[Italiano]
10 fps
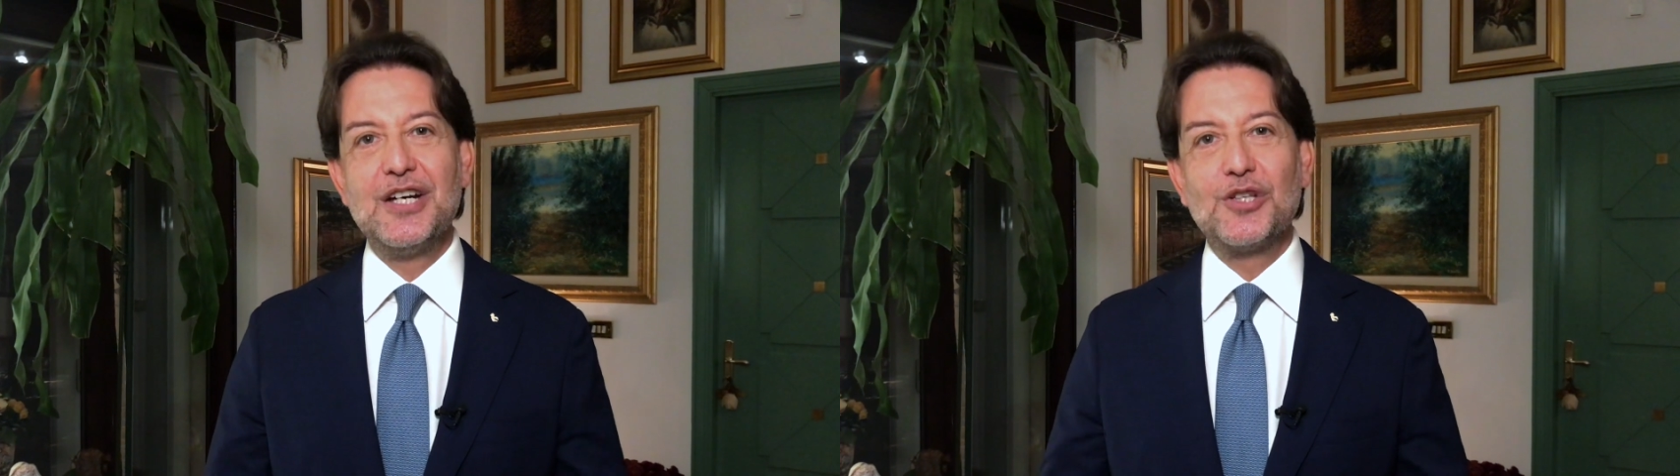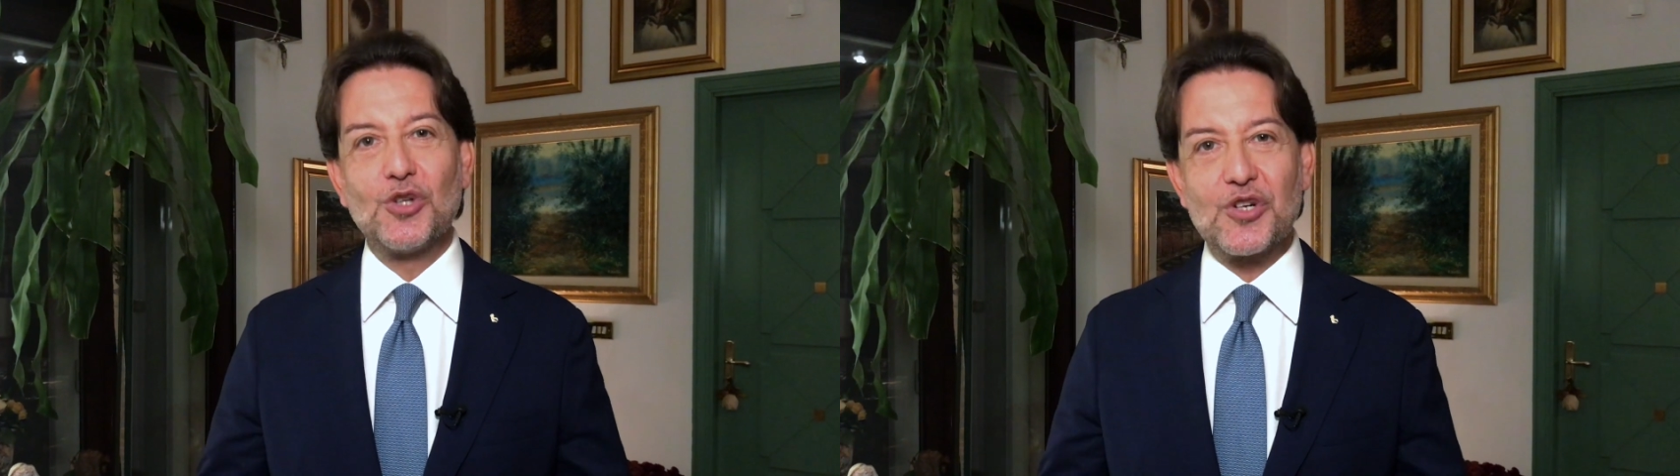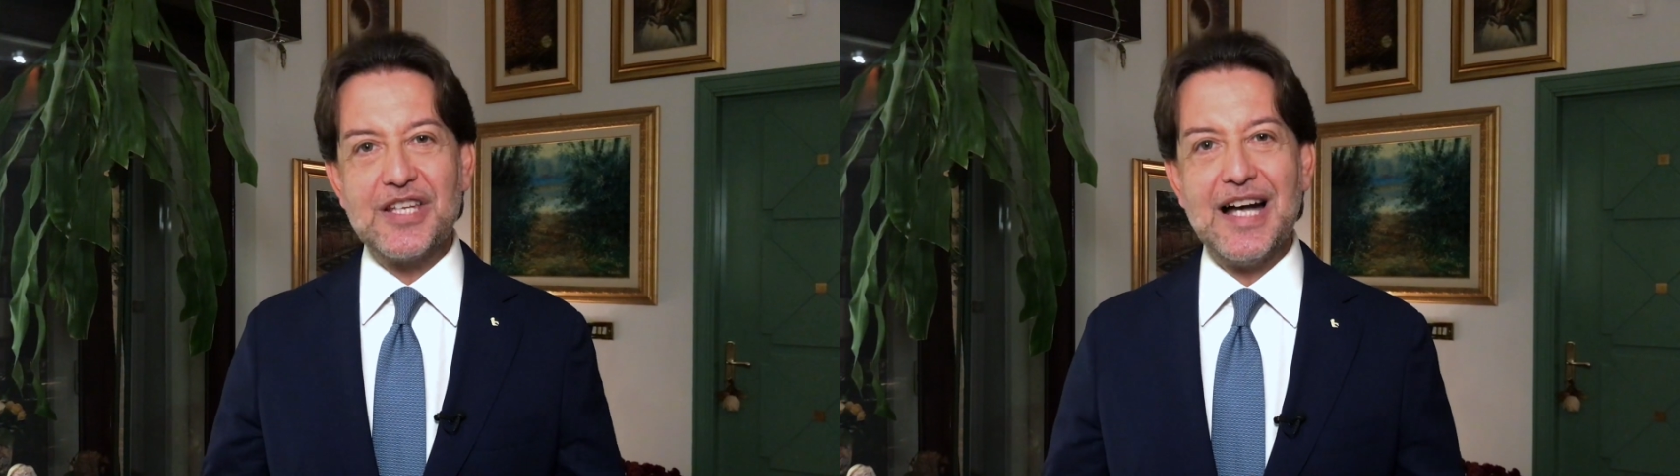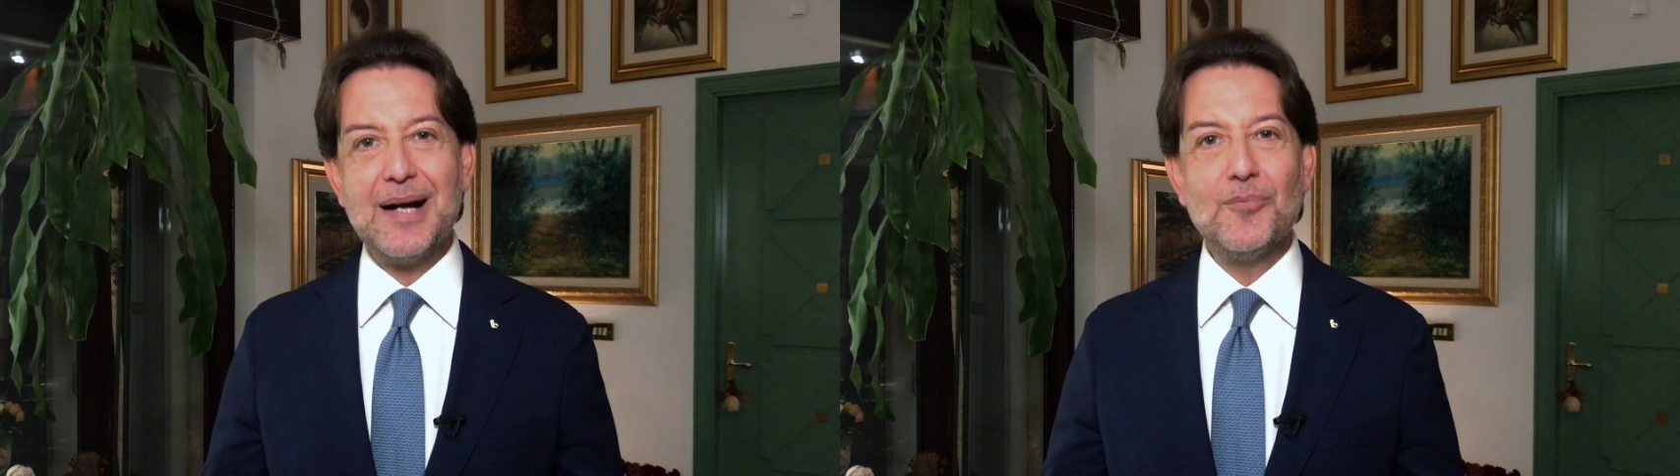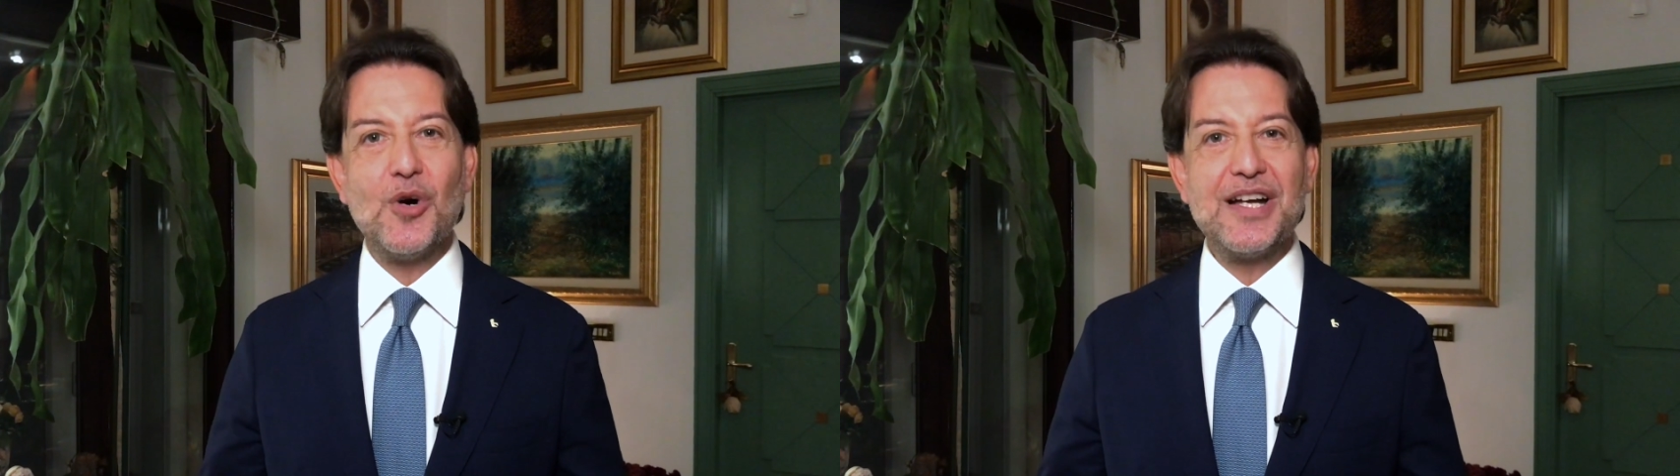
torniamo a